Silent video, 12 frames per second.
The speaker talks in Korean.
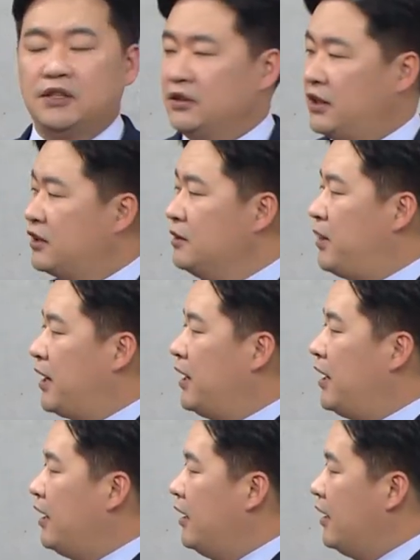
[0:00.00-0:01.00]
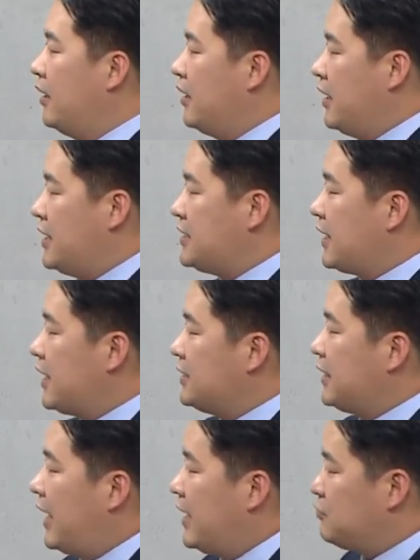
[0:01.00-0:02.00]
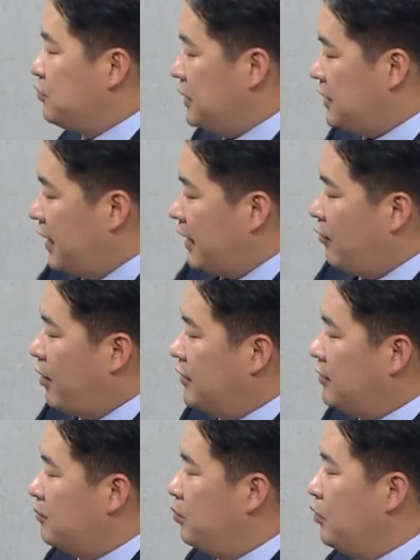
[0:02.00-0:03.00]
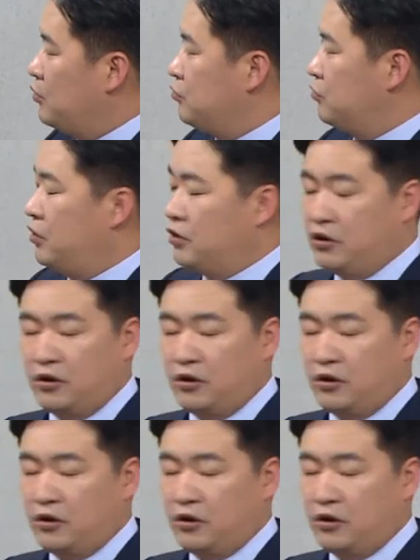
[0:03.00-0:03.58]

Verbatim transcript: 근데 그 배가 해상까지 나갈 수 있다라고 하는 걸 보여주고요.